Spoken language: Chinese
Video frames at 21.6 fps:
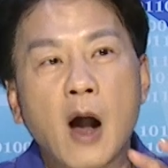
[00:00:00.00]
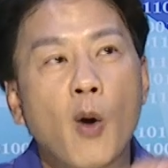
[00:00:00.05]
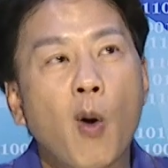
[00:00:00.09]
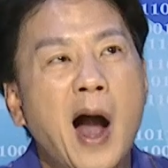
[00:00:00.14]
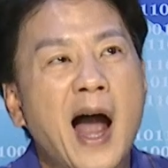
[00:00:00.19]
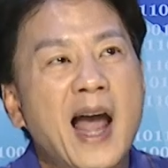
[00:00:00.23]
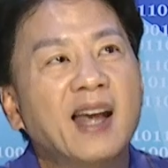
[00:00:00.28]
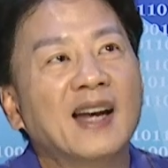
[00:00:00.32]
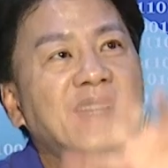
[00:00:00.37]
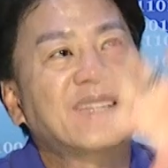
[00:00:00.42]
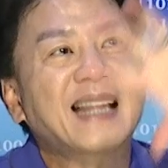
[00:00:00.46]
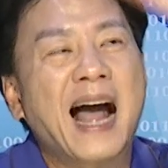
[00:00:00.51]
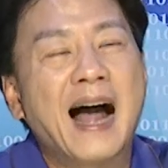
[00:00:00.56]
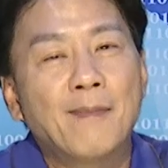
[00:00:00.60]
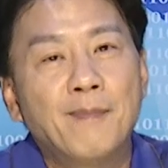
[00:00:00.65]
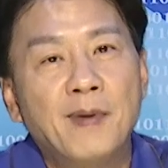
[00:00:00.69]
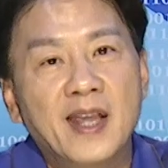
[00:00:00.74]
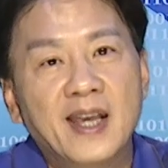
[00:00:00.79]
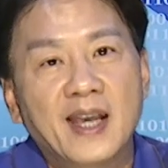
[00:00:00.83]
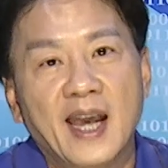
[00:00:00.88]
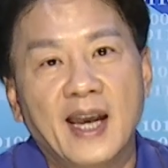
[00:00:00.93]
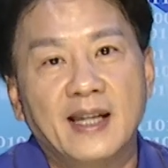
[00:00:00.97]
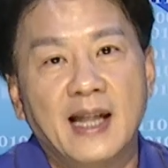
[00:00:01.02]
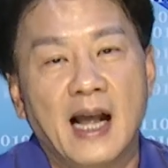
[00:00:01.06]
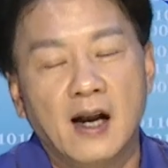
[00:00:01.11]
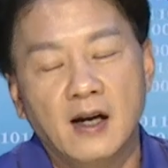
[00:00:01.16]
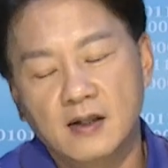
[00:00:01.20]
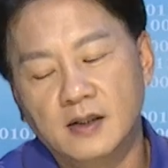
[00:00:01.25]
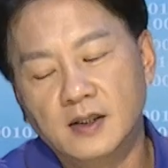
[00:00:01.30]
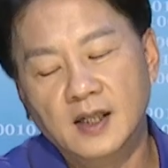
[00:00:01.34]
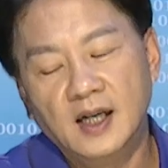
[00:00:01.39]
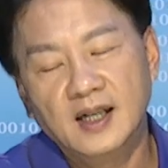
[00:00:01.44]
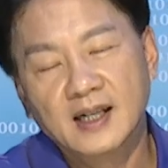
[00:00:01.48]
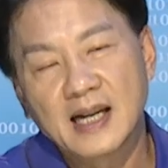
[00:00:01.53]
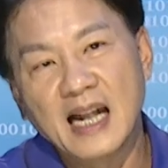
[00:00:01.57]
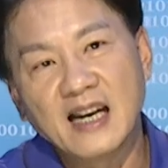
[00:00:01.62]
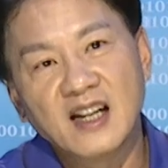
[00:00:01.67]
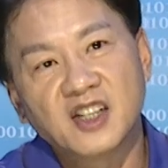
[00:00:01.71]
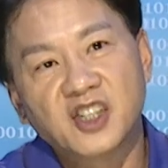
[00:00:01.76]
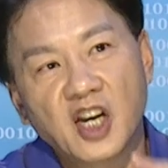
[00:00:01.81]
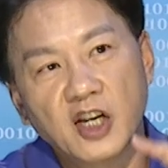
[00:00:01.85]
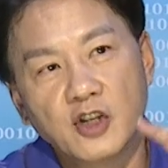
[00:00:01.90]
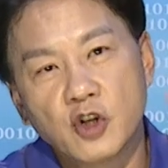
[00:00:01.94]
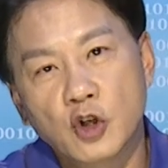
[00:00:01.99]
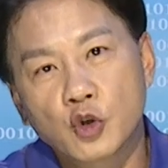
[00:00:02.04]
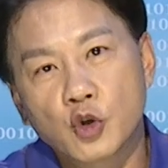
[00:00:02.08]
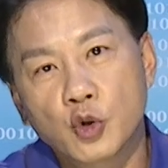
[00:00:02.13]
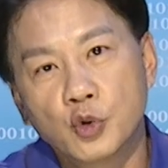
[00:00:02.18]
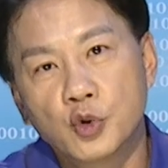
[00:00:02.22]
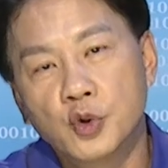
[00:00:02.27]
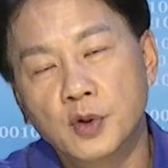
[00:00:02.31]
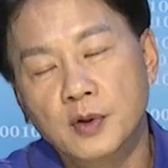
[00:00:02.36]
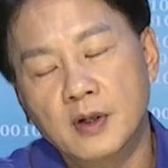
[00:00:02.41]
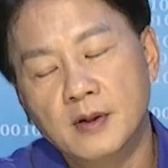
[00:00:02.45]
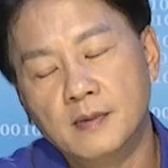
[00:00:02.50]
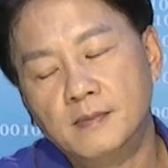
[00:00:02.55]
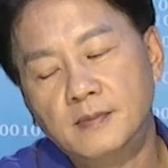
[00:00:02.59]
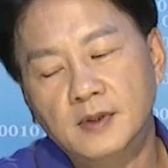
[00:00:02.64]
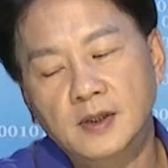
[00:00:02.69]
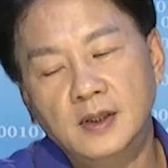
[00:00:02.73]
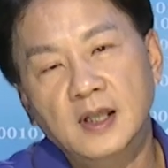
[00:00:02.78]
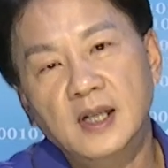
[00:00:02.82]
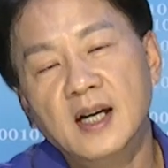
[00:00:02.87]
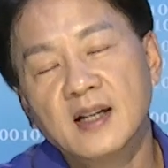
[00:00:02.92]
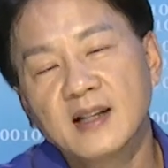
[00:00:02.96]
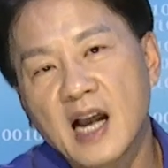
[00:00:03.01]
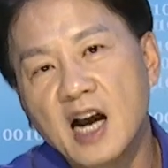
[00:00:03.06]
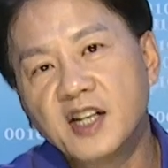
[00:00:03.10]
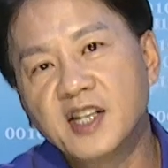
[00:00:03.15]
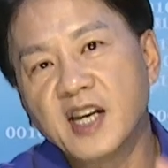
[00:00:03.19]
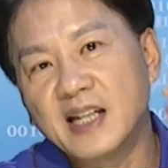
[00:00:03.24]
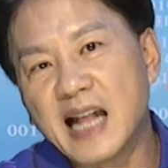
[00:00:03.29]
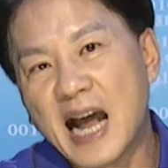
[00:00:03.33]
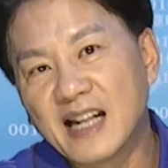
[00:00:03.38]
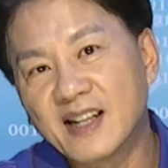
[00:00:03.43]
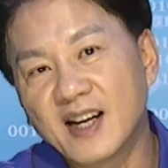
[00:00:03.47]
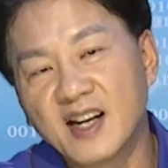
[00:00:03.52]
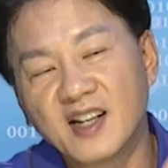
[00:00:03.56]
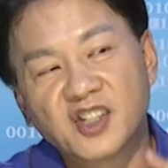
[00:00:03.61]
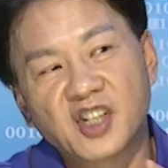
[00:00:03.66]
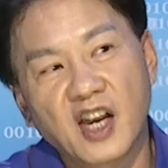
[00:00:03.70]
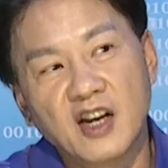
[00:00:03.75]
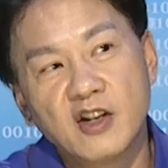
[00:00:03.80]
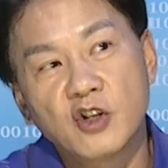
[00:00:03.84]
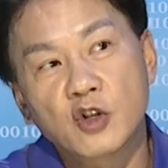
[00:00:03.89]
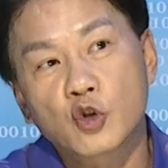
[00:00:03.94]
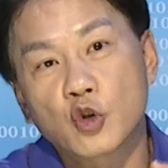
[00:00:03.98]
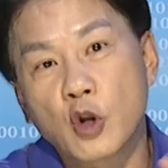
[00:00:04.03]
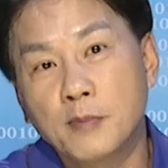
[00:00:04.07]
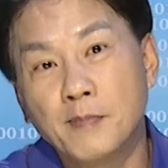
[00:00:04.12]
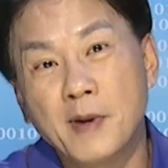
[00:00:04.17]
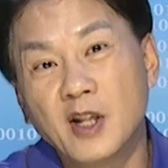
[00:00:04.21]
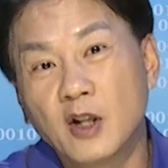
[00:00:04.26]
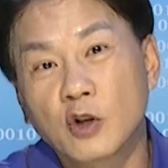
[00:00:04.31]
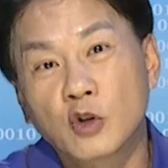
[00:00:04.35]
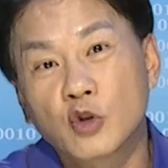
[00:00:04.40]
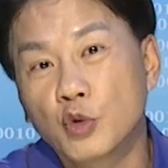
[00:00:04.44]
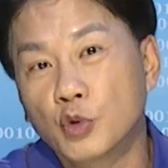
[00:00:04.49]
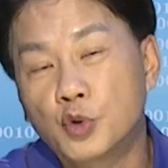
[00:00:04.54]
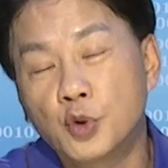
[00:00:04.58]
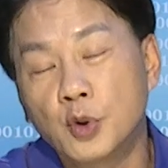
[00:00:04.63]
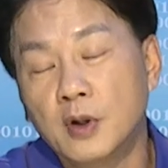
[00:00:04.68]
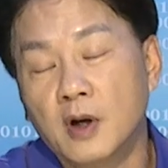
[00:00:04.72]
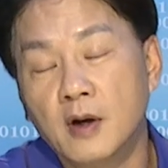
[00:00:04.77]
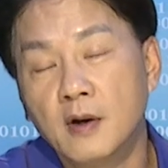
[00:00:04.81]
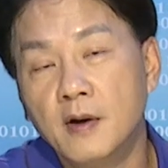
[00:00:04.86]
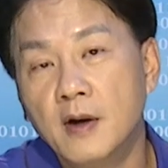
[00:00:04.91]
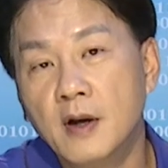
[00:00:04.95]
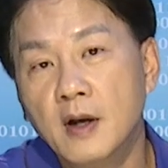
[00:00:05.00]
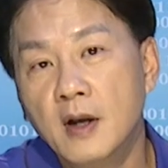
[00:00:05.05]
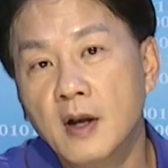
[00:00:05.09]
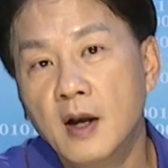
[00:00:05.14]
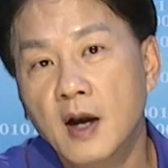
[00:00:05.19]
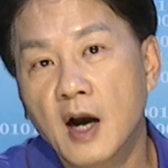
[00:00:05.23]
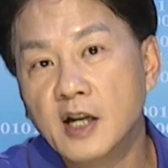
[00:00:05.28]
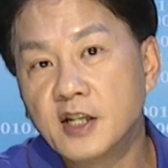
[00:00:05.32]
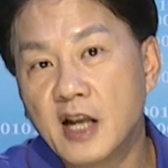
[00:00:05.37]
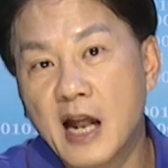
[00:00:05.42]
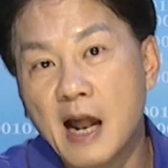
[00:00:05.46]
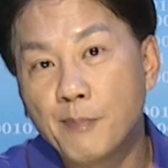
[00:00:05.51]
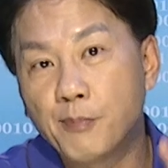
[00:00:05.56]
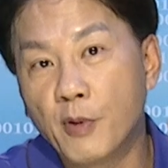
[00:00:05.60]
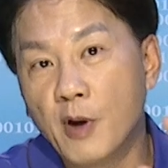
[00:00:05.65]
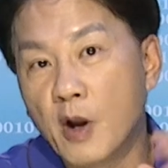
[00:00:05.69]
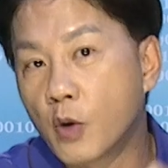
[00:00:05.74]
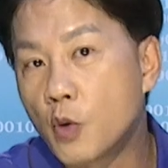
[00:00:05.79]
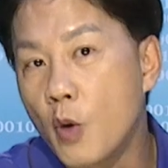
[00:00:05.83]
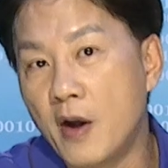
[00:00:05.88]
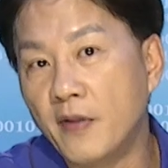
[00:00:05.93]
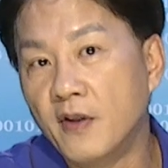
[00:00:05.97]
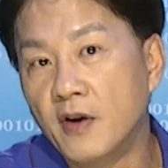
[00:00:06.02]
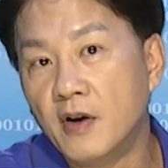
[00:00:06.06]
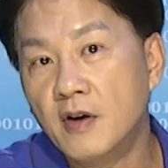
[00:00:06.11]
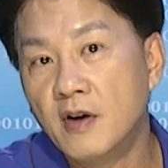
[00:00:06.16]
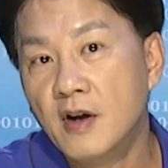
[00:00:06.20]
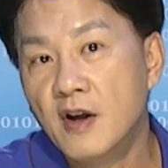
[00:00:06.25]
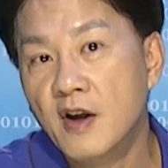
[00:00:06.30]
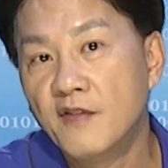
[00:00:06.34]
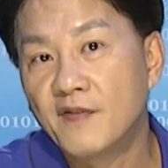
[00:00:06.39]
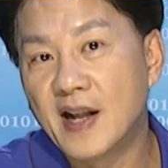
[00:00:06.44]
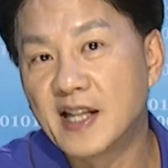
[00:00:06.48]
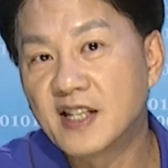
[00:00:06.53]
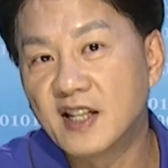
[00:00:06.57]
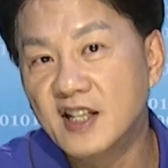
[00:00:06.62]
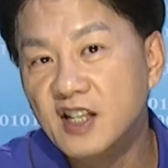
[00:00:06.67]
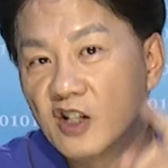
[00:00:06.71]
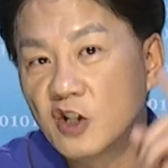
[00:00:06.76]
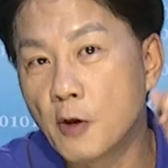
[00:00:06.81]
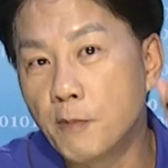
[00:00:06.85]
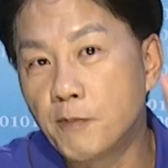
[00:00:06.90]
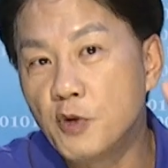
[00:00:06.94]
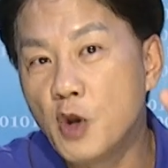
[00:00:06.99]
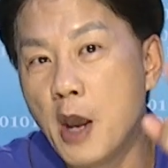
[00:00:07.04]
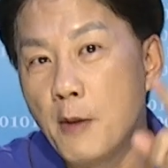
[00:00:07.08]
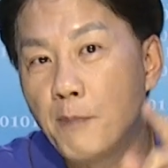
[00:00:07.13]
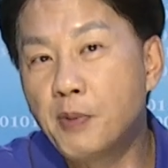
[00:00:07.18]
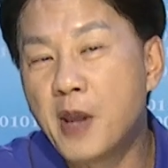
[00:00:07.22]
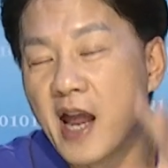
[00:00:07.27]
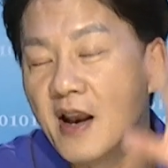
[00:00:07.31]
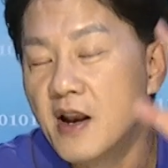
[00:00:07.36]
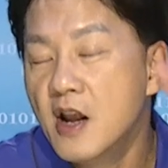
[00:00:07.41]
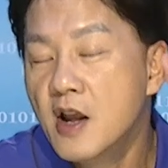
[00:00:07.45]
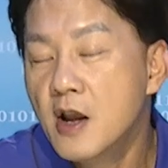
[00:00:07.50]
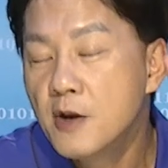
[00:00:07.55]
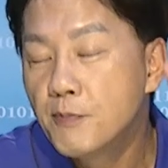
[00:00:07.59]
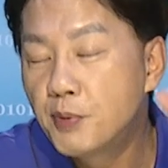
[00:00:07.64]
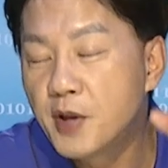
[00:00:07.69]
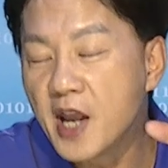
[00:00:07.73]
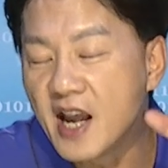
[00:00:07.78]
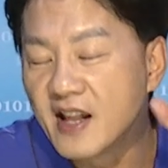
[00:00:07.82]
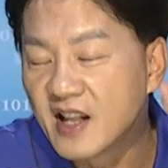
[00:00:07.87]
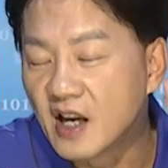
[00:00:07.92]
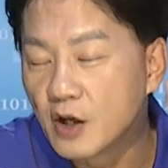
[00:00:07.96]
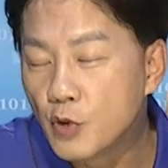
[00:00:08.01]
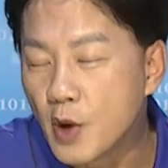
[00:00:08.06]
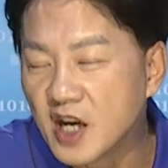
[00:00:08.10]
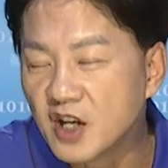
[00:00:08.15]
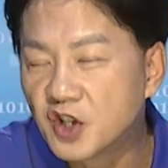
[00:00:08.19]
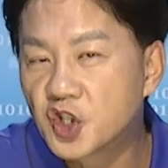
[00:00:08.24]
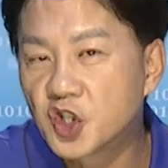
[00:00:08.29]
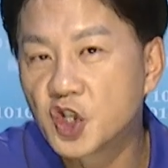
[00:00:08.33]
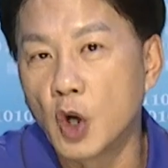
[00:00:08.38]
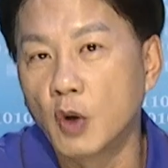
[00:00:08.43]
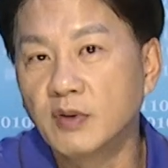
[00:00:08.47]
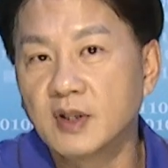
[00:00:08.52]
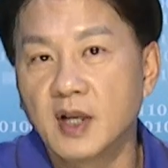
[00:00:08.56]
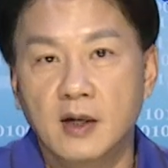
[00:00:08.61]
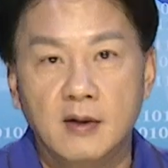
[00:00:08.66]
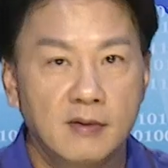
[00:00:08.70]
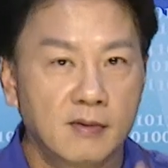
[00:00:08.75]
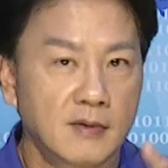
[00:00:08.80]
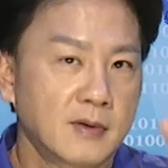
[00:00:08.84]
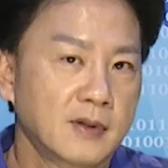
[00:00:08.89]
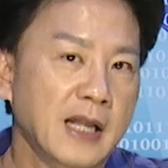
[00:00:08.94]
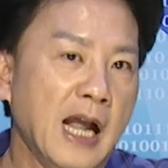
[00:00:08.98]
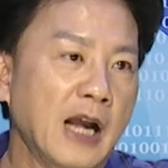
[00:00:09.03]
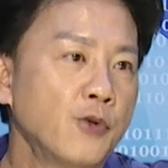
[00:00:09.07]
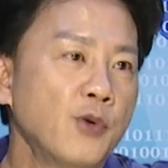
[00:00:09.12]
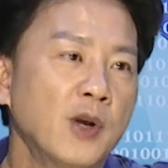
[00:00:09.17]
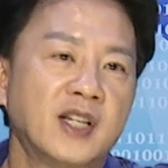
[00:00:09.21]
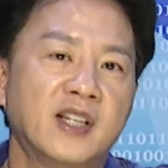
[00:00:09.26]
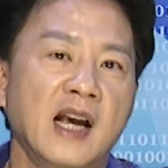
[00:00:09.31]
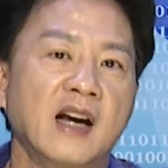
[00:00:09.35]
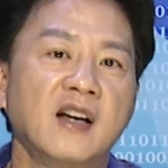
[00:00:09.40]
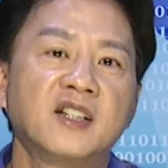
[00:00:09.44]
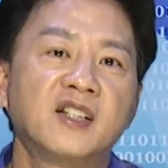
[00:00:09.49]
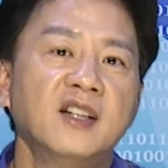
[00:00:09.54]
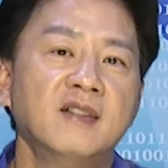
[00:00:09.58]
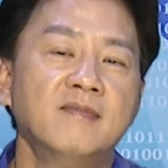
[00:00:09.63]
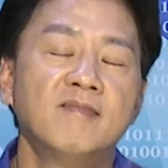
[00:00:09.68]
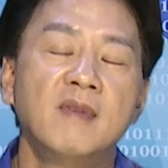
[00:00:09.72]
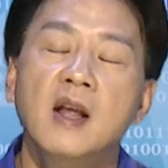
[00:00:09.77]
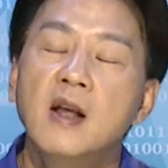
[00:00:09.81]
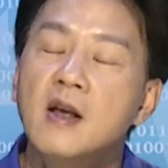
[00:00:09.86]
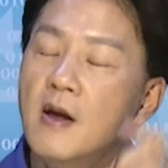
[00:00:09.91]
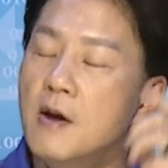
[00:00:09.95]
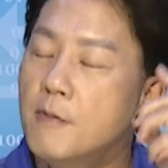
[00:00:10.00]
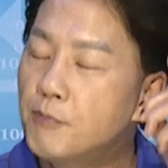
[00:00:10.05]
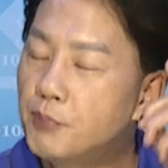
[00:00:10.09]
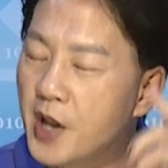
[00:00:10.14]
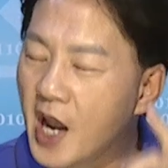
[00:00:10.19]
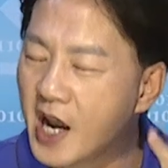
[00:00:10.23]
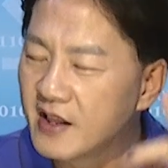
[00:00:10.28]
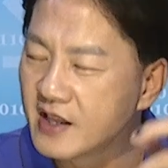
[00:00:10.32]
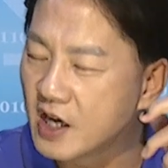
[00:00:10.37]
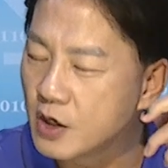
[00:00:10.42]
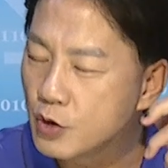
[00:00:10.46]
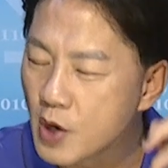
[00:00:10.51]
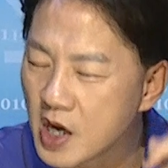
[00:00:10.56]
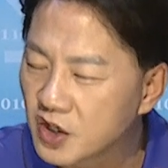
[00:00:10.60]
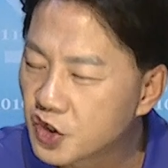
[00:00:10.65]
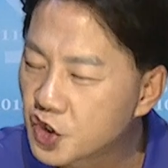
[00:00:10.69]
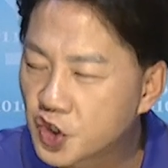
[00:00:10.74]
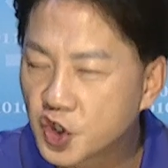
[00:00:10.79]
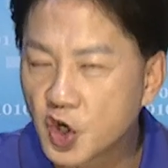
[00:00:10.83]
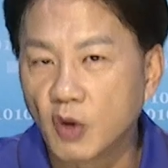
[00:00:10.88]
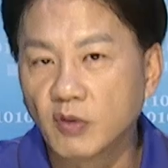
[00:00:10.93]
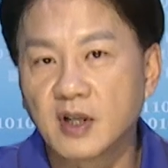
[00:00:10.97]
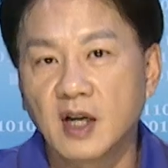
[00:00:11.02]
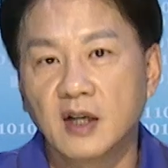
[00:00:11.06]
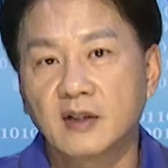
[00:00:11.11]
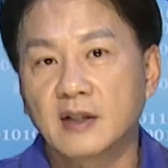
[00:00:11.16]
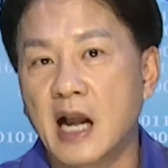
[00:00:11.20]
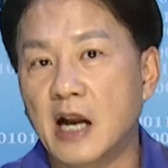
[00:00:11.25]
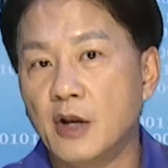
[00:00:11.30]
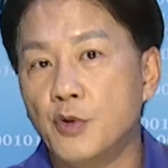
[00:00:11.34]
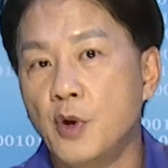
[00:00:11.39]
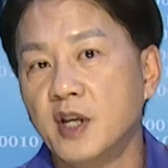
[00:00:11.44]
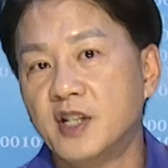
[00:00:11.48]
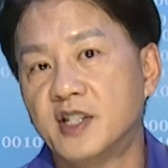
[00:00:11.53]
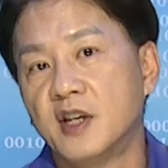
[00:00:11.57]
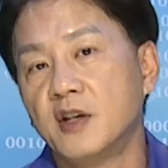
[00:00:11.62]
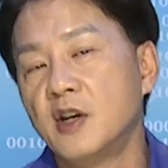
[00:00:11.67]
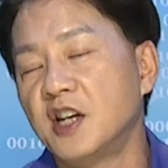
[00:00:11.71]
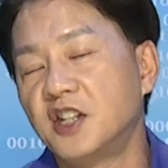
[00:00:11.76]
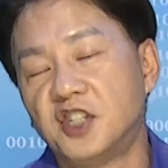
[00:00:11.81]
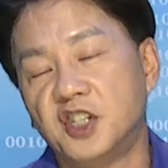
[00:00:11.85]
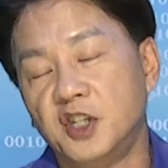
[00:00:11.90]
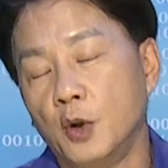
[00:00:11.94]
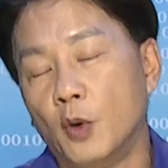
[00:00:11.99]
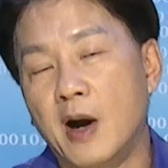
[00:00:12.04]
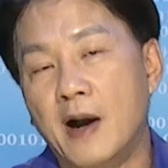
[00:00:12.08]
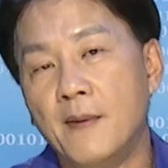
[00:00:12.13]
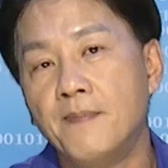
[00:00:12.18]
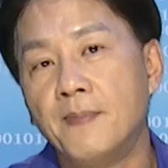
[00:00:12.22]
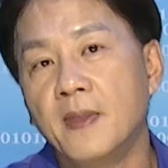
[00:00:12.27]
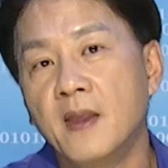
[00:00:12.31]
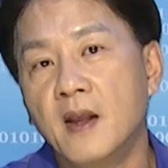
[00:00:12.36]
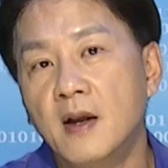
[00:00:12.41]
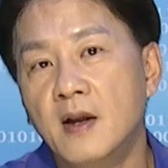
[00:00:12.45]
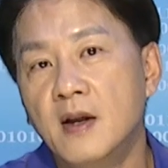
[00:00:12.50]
要画一个大饼给他，他的钱就出去了，而且他这个钱就随便都出去哦，而且他不会管哦，反正你就越骗骗得越凶的，他越相信，骗得越凶的，他越越喜欢。